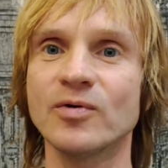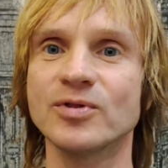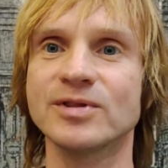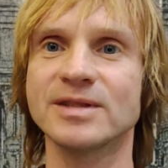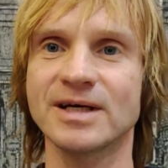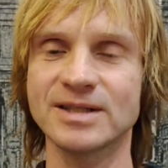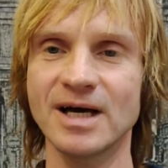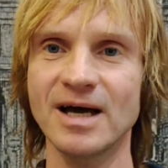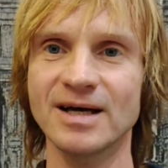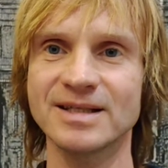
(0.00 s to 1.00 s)
И вот
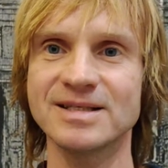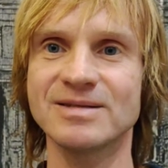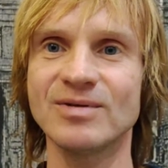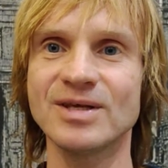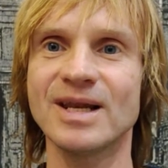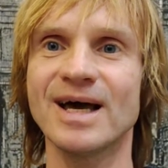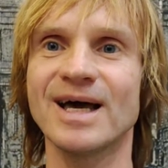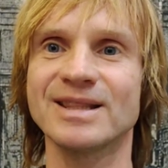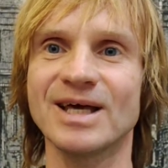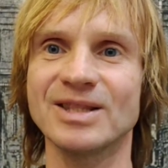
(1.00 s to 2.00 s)
тогда
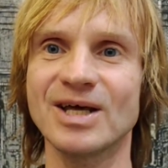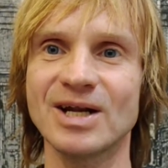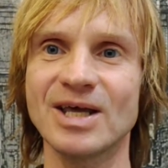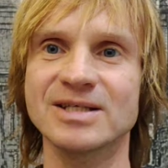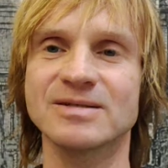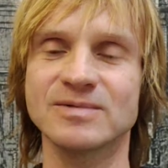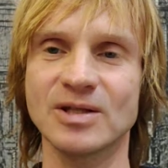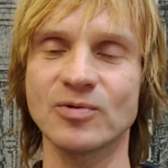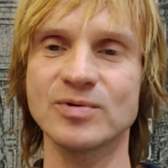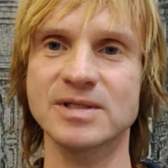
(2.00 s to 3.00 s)
действительно эта энергия
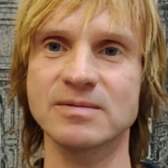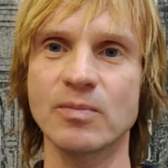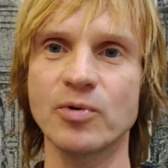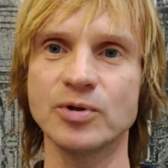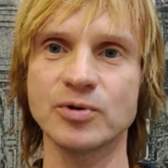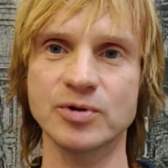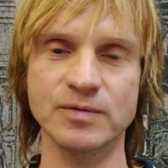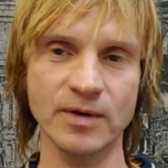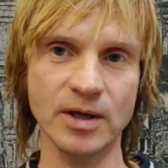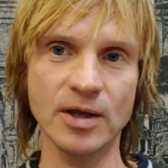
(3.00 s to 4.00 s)
становится свободной,
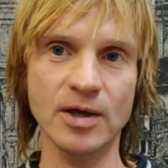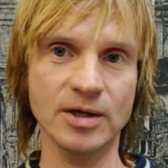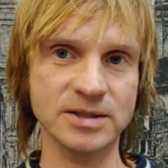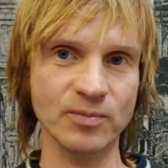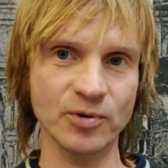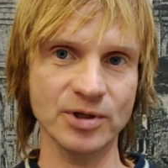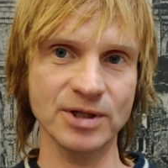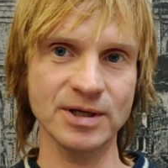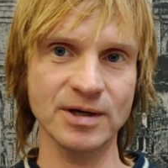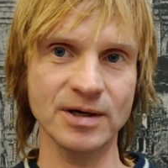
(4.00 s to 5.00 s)
то есть вы
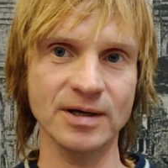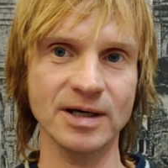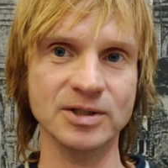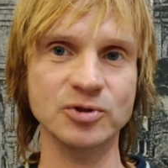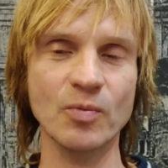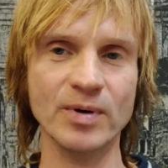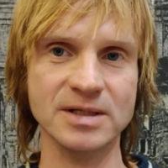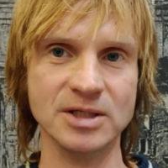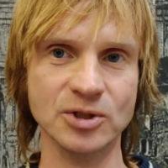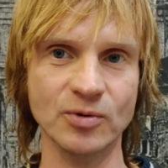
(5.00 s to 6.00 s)
смотрите, что
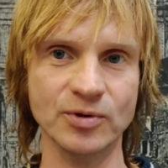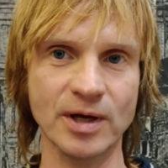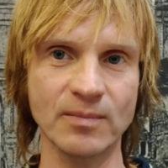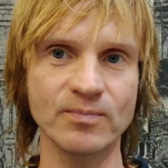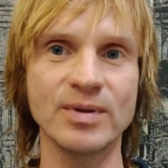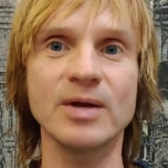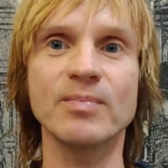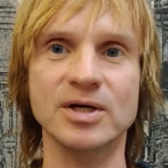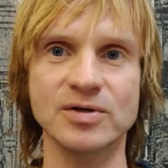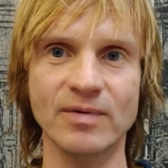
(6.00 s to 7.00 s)
произошло там,
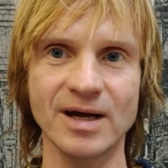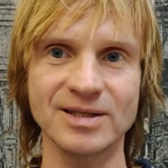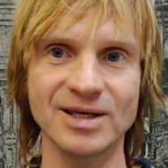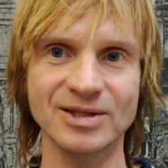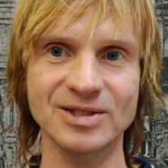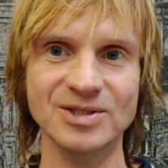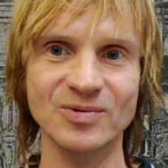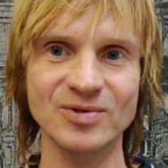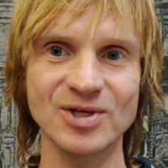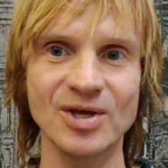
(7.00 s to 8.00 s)
перепроживаете этот
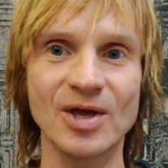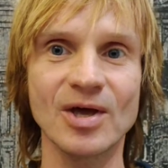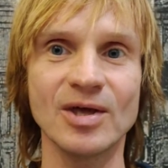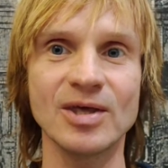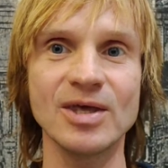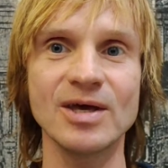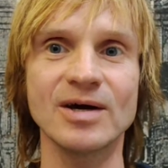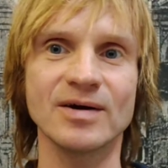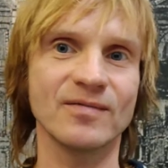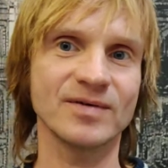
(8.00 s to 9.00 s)
случай
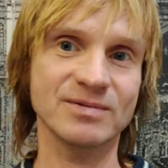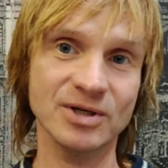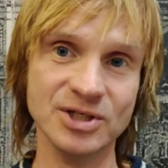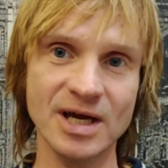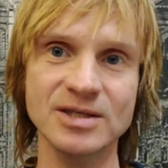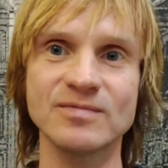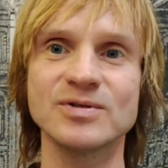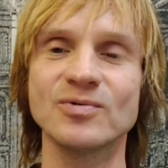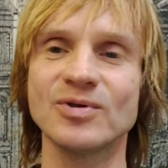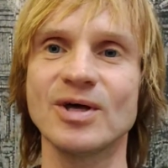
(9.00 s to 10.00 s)
и
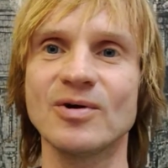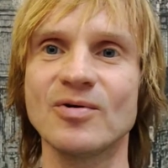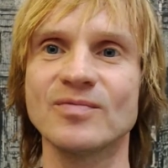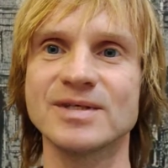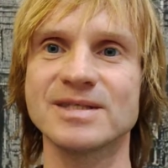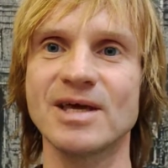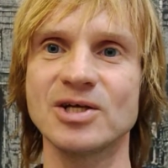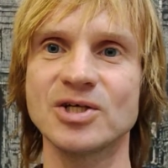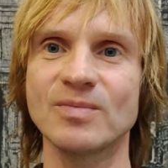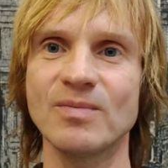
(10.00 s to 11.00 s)
возвращаете всю энергию в
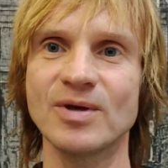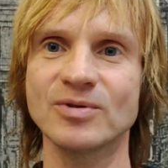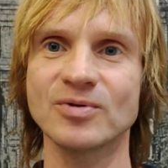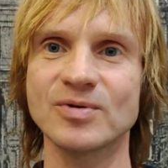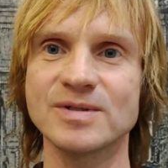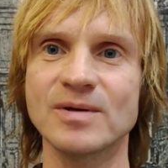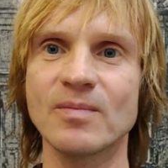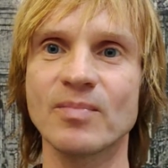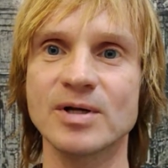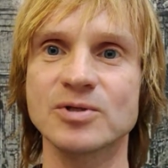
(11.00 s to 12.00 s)
настоящий момент, то
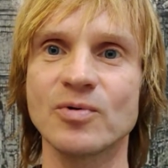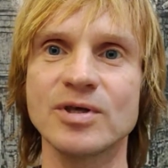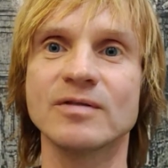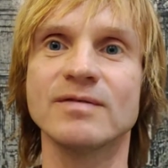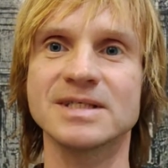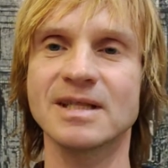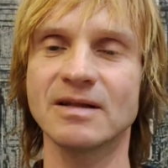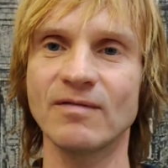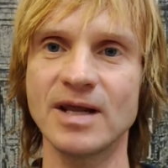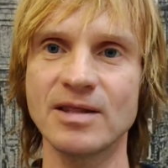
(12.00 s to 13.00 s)
есть происходит
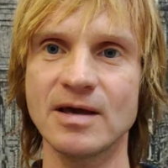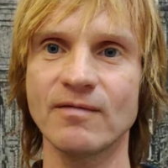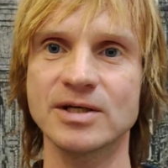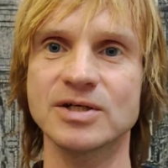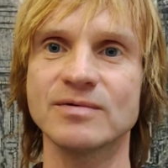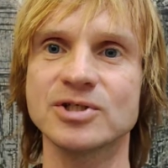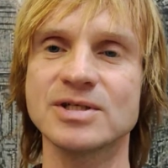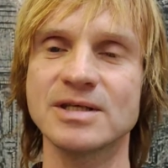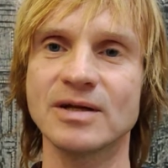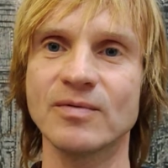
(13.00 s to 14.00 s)
восстановление вашего
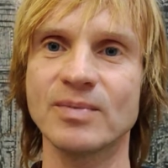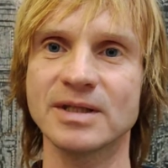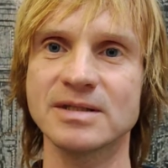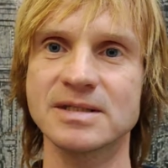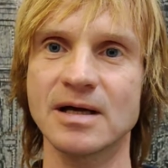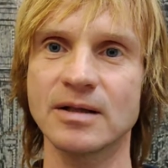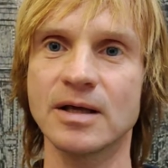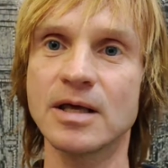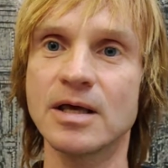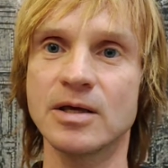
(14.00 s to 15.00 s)
жизненного
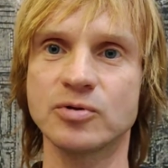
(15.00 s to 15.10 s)
потенциала.